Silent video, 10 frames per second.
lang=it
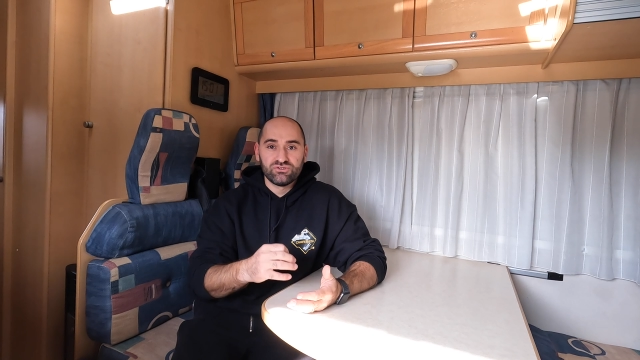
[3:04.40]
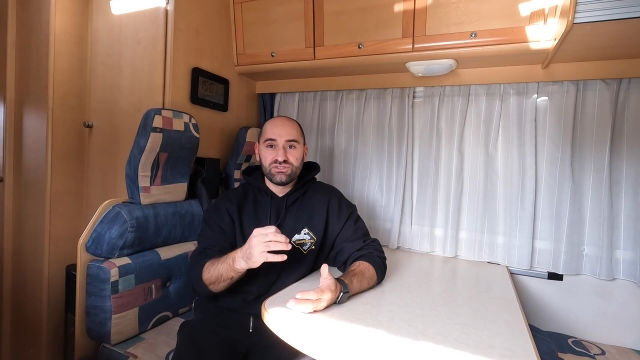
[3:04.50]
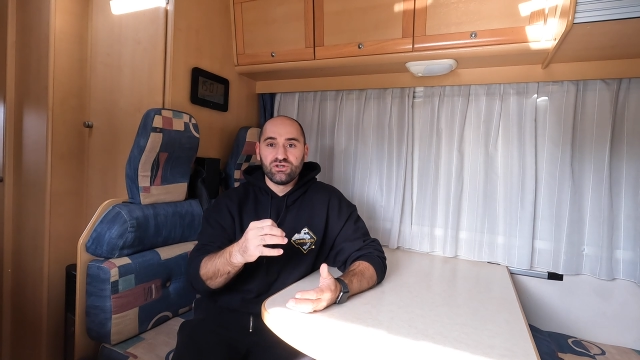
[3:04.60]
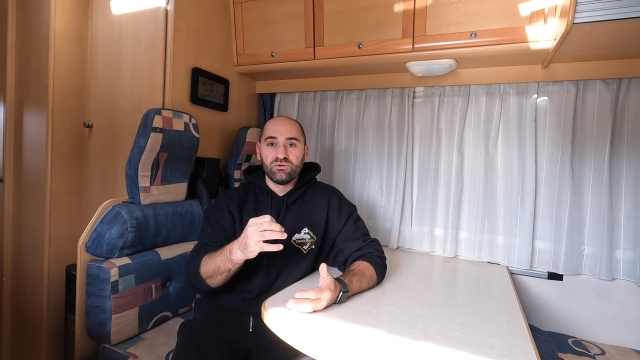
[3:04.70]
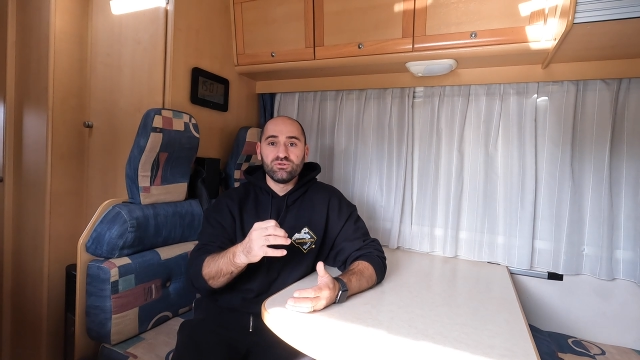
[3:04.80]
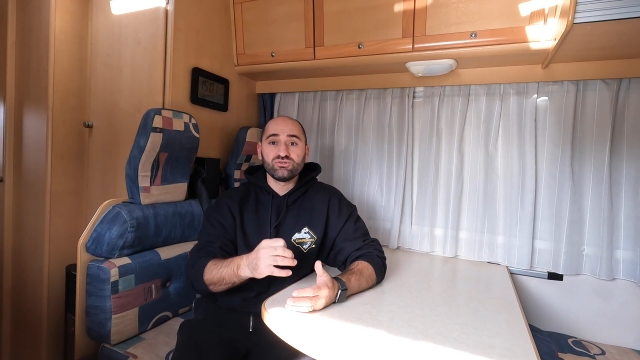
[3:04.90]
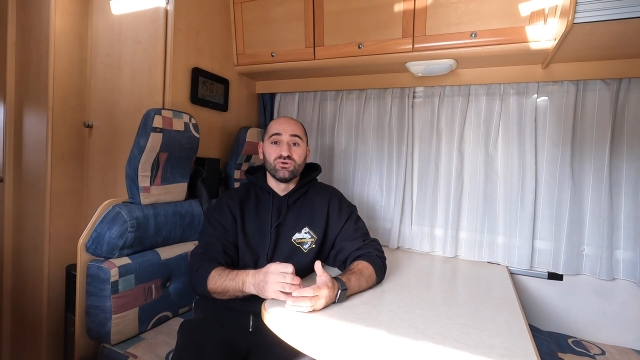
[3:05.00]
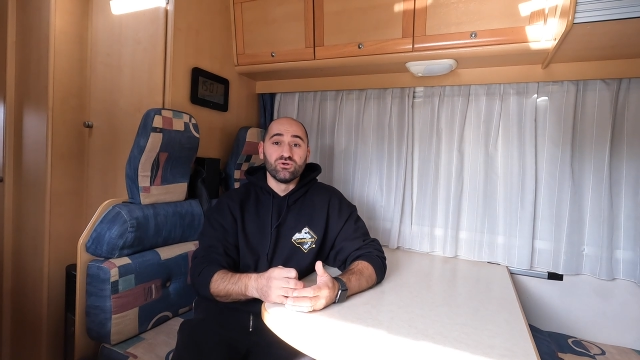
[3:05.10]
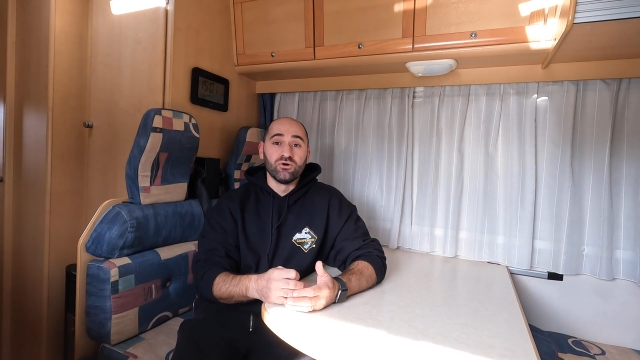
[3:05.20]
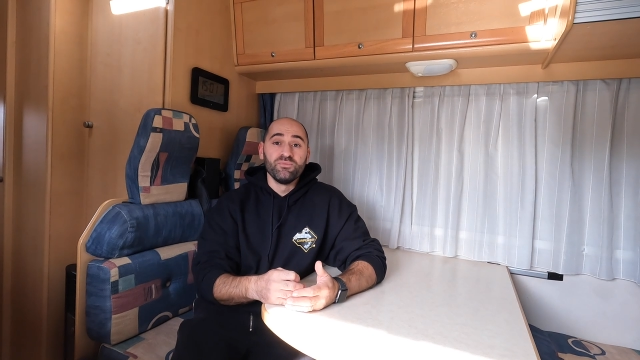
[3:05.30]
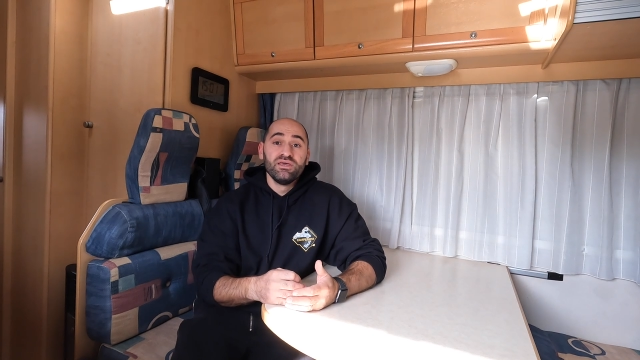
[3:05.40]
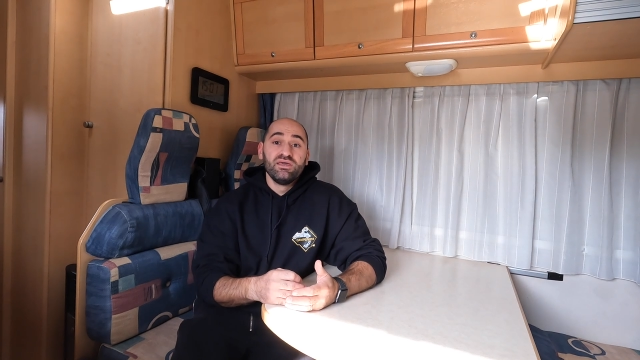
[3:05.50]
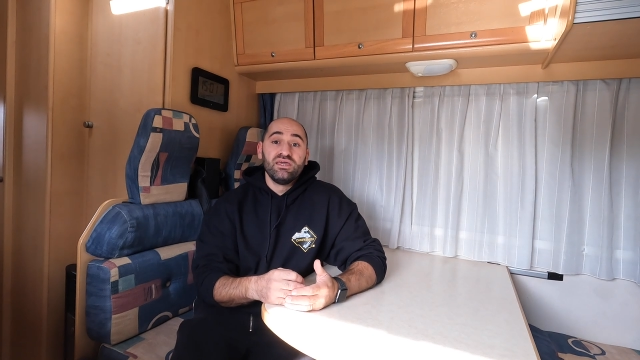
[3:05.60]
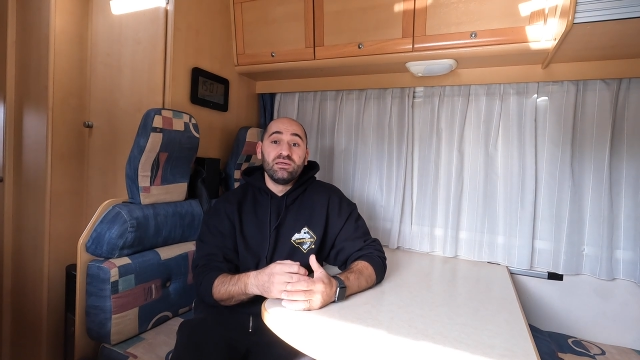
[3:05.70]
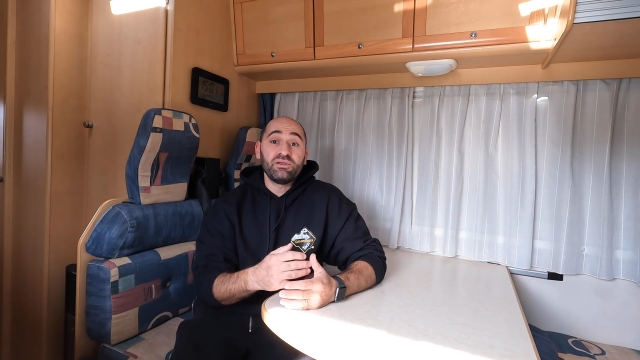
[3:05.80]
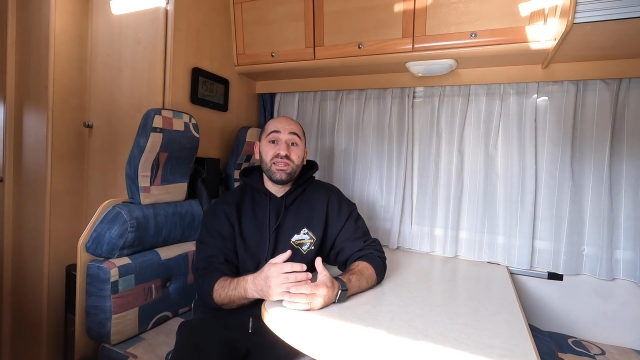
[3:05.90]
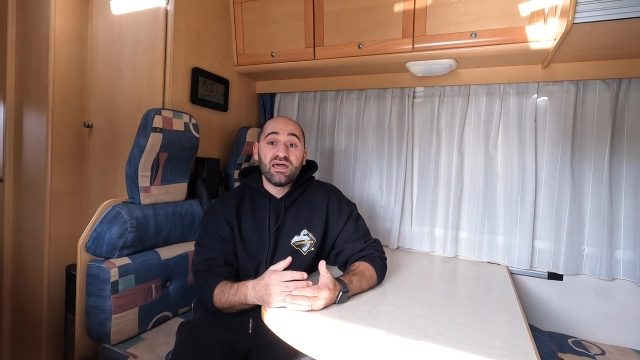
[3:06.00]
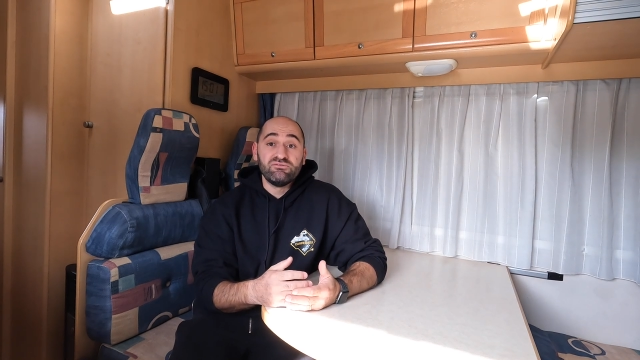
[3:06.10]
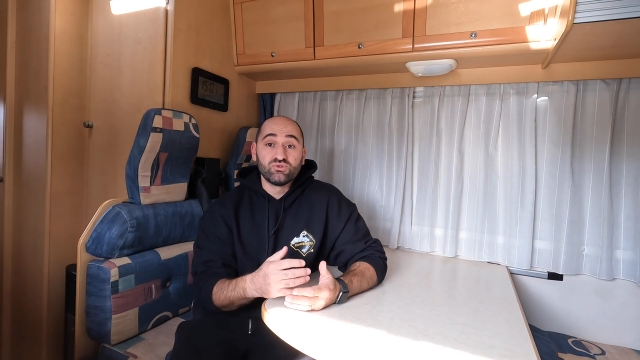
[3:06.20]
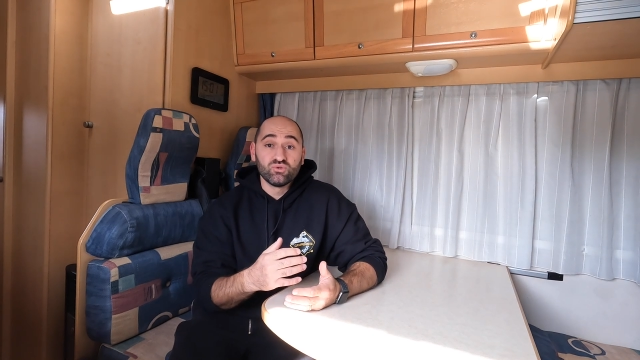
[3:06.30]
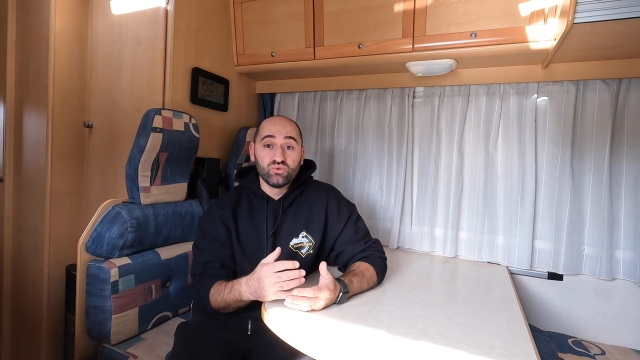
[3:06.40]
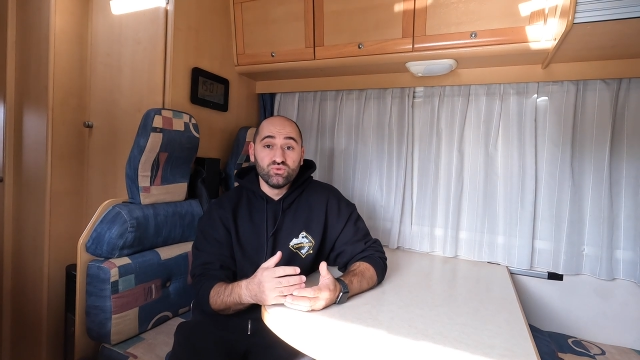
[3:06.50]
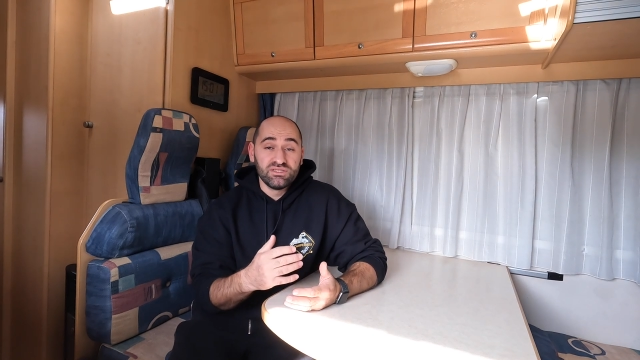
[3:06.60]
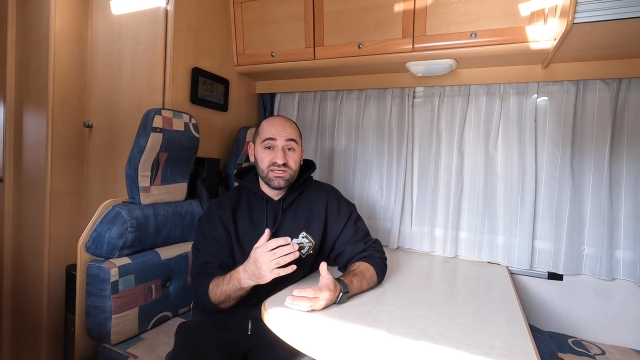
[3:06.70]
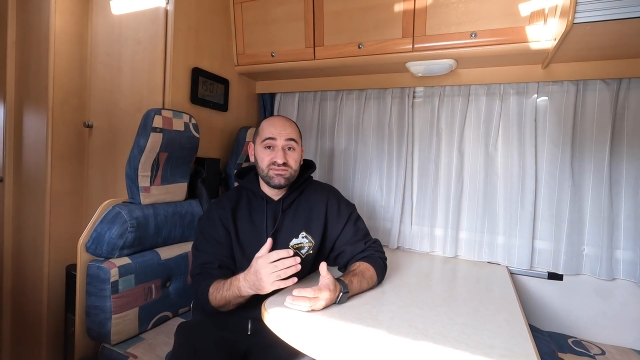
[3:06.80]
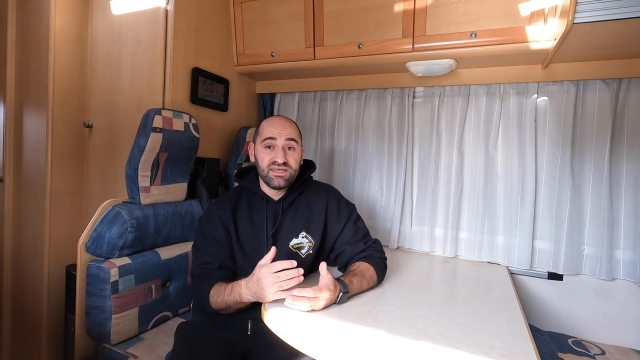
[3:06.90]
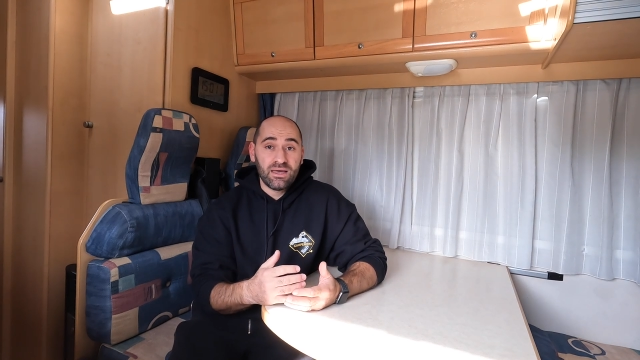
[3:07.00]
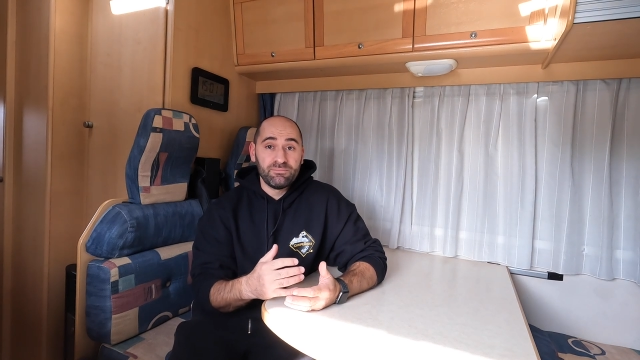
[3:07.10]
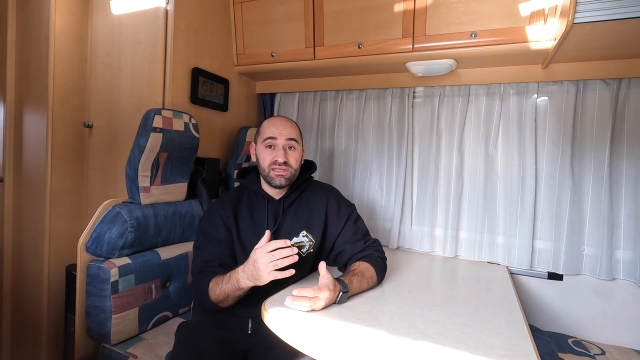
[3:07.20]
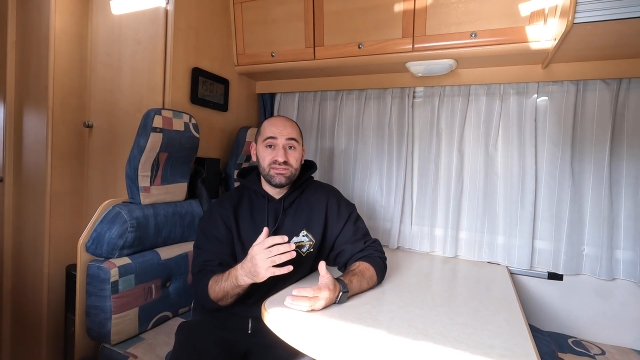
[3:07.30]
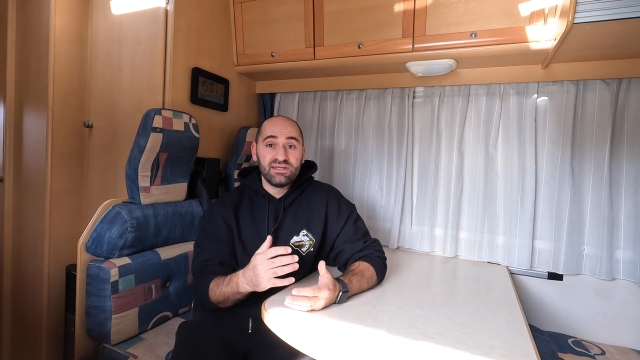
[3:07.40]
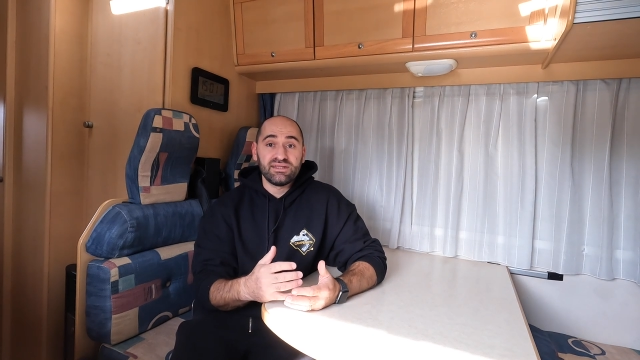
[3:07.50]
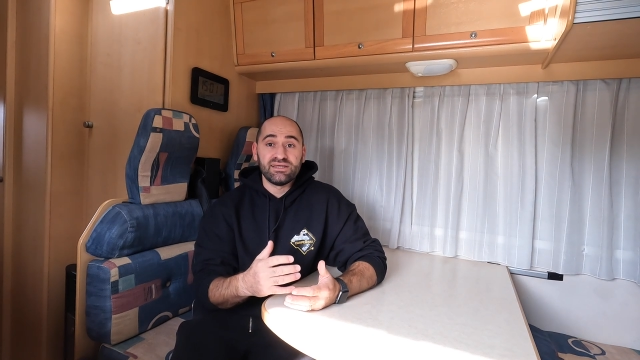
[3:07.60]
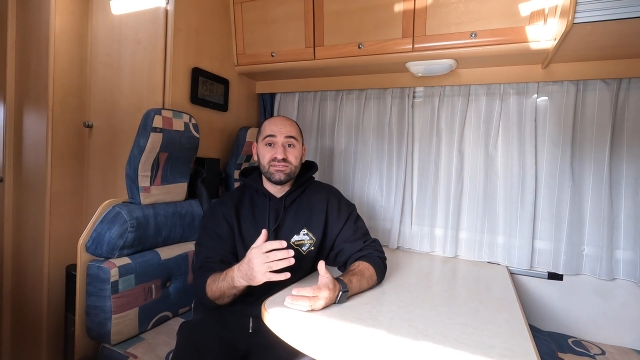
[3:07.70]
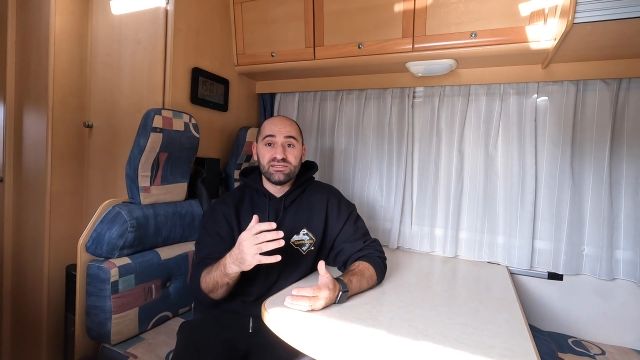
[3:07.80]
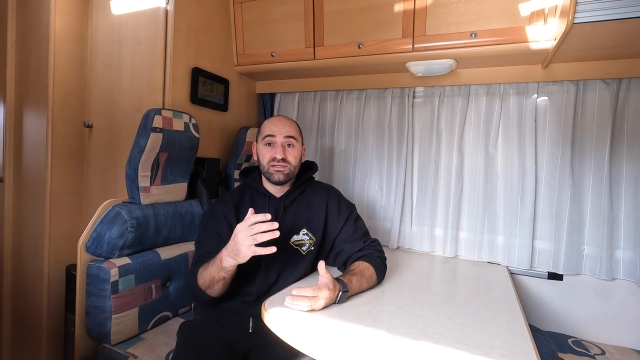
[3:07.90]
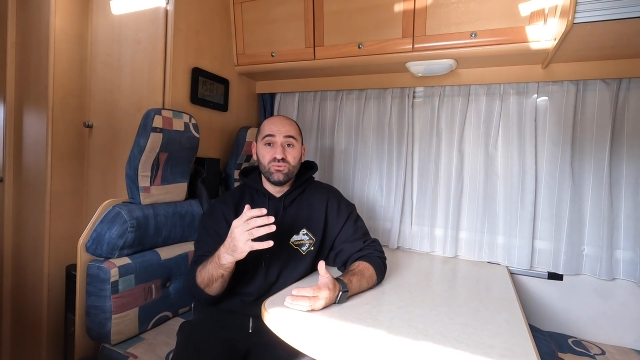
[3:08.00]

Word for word: così come lo sono i prelievi su tutti gli ATM delle rete